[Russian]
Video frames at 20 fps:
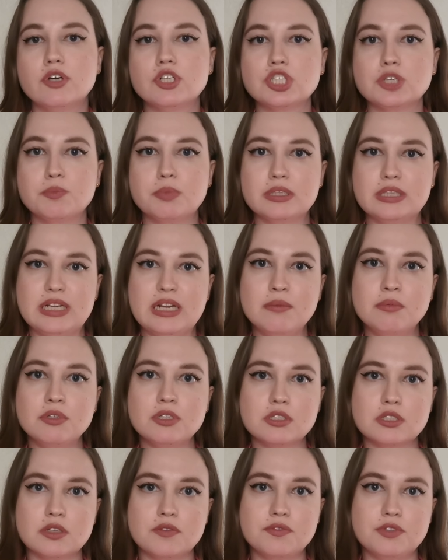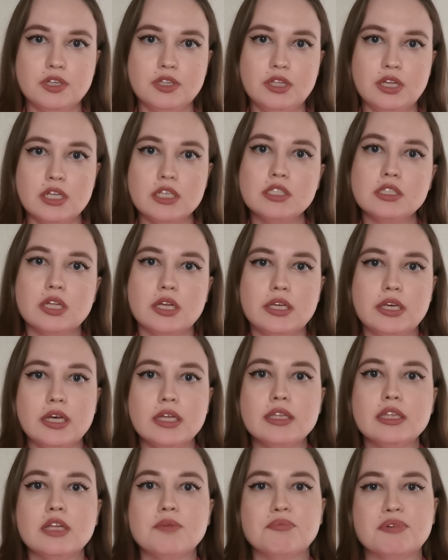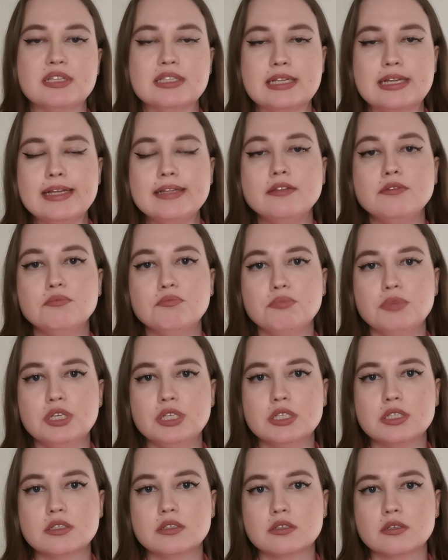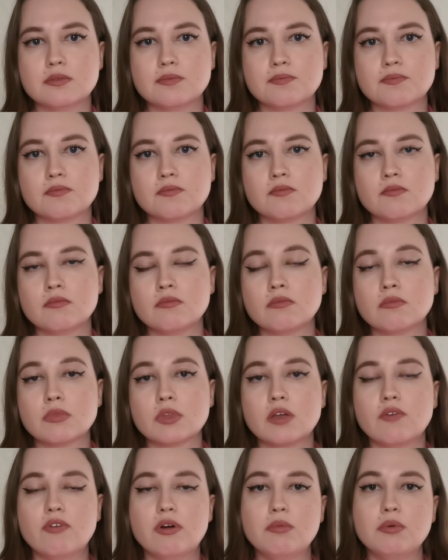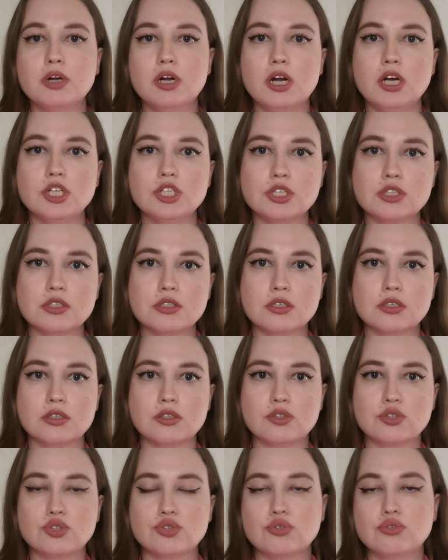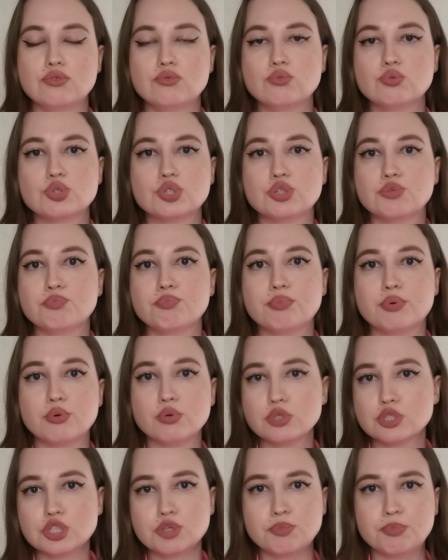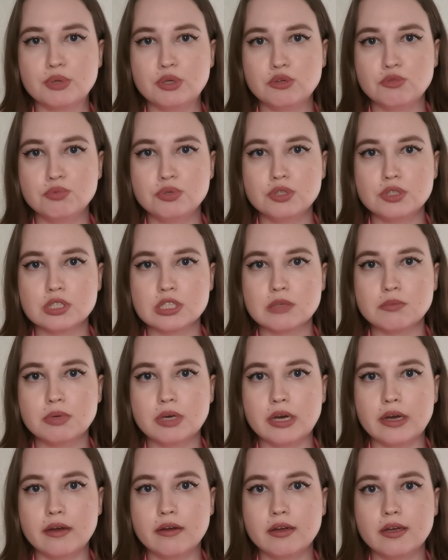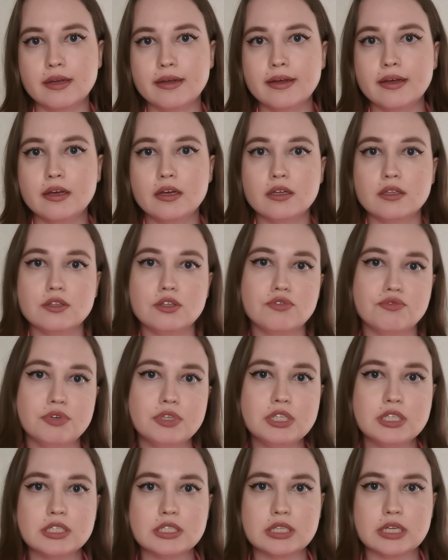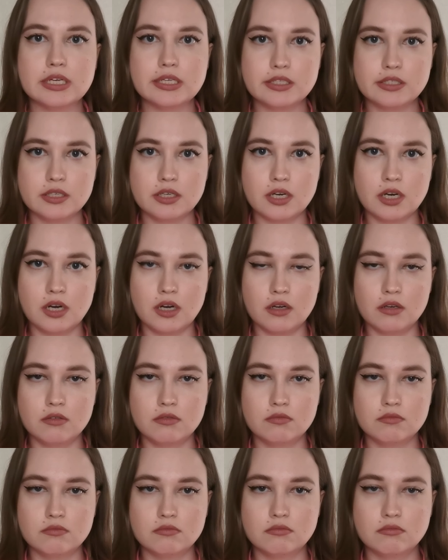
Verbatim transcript: Ваши потребности всегда стоят на последнем месте. Вам кажется, что нужно просто полюбить себя, но вы не знаете как.